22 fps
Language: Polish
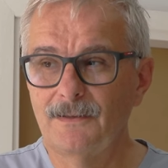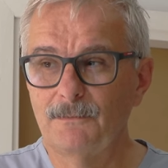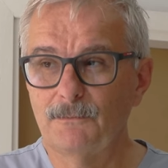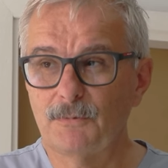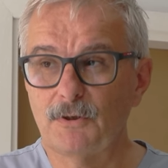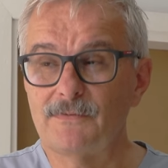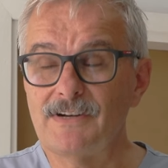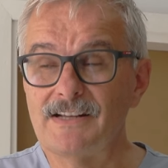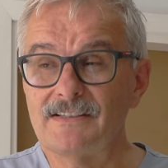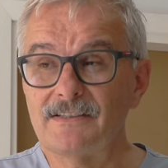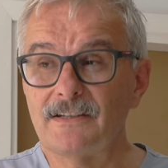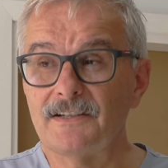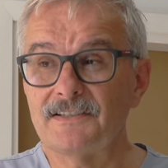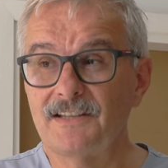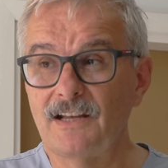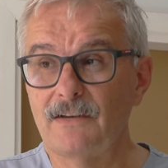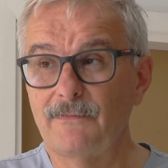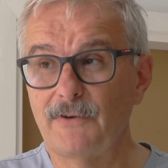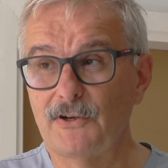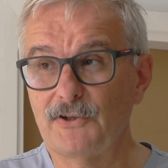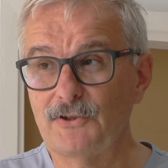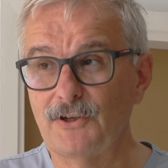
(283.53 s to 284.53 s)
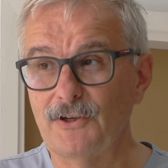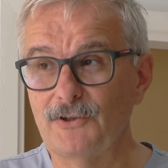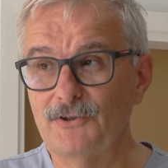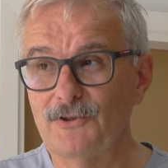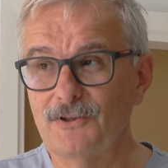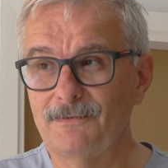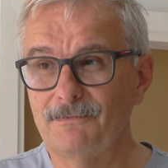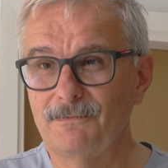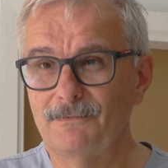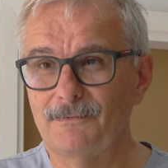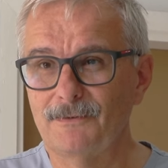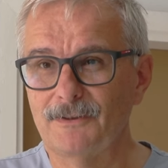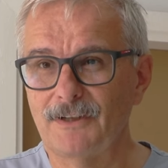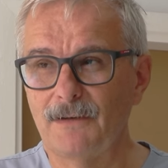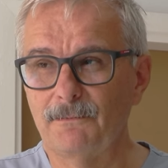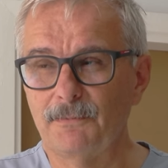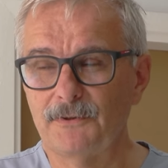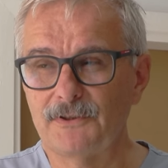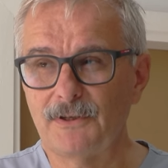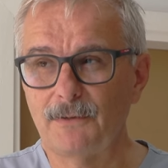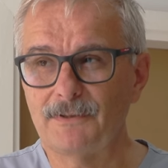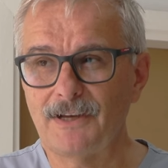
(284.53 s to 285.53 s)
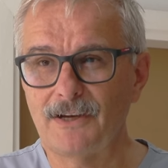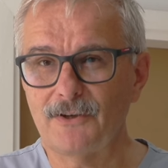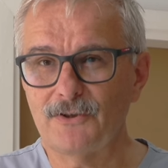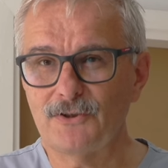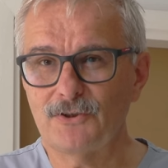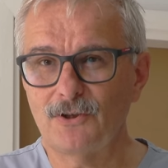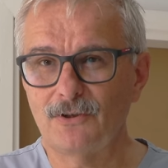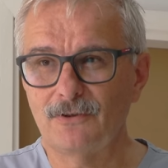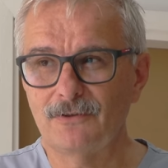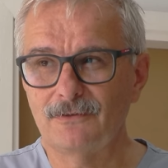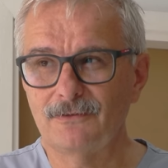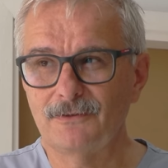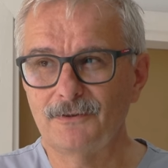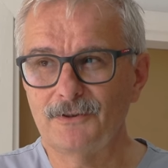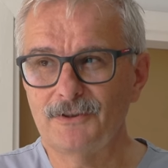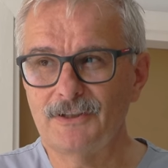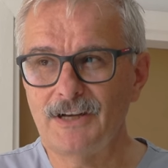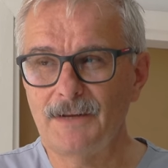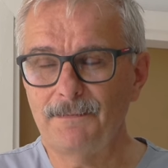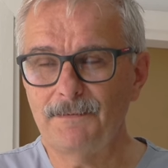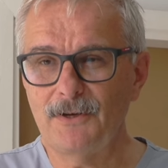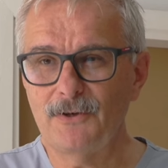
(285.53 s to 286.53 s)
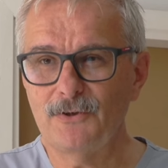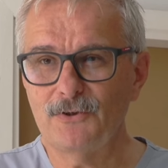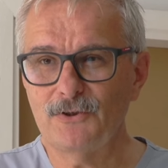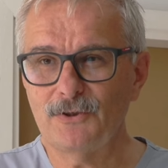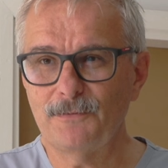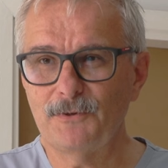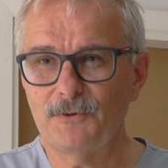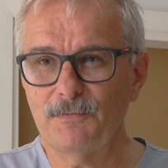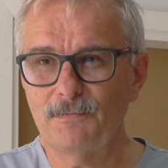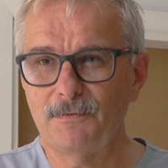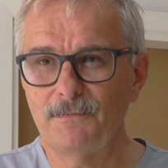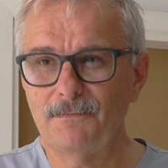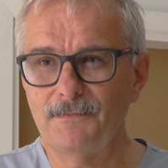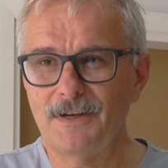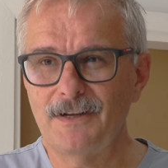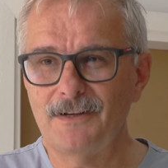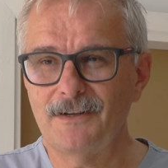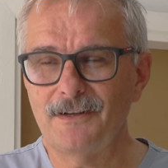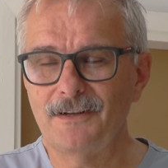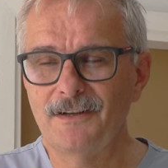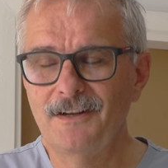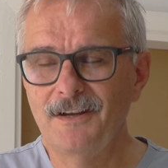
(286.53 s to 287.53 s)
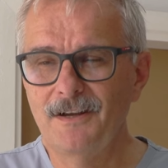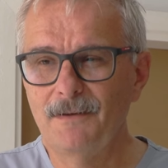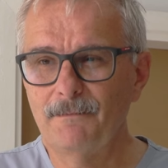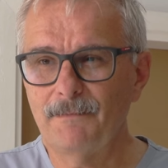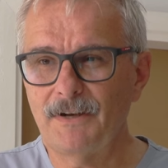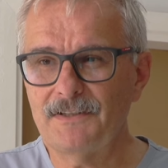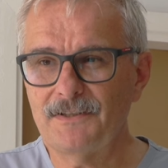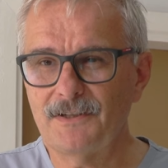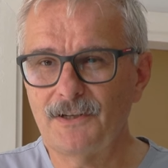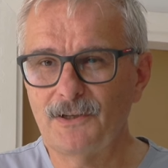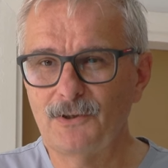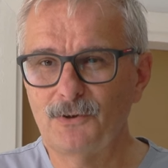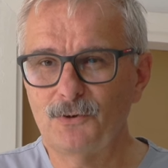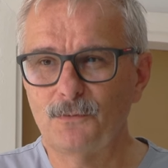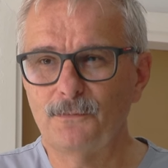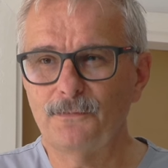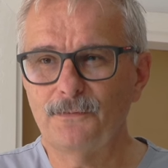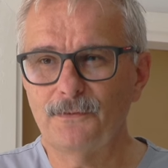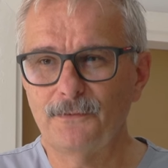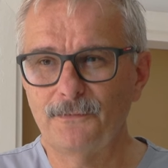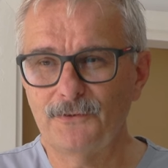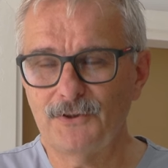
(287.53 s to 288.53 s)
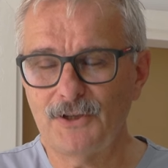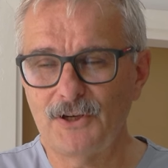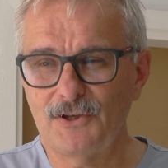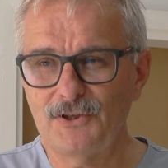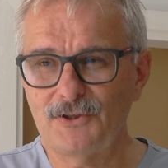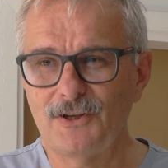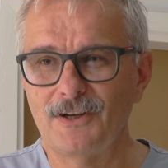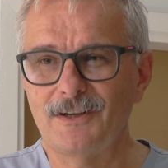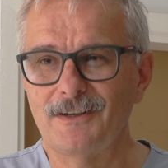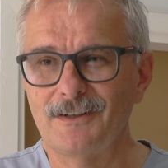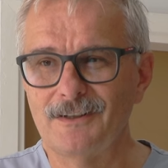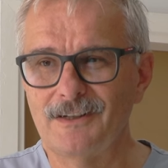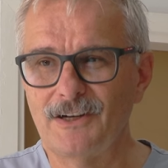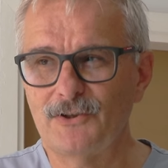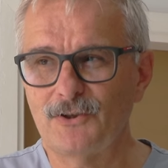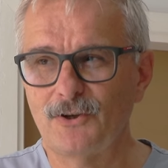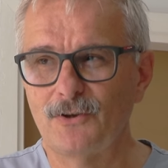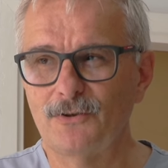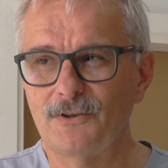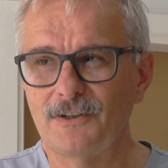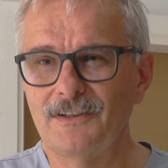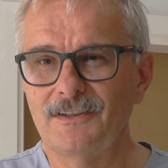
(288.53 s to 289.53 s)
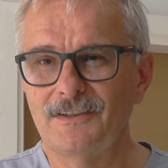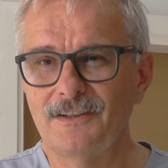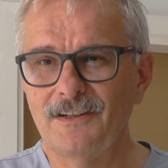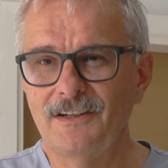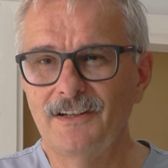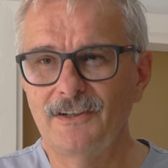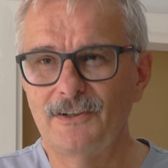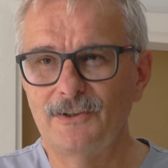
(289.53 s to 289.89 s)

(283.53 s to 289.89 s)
Profilaktyka jest najważniejsza. Ja bym powiedział tak, że to lepiej, żebyśmy mieli pacjentów wcześniej leczonych,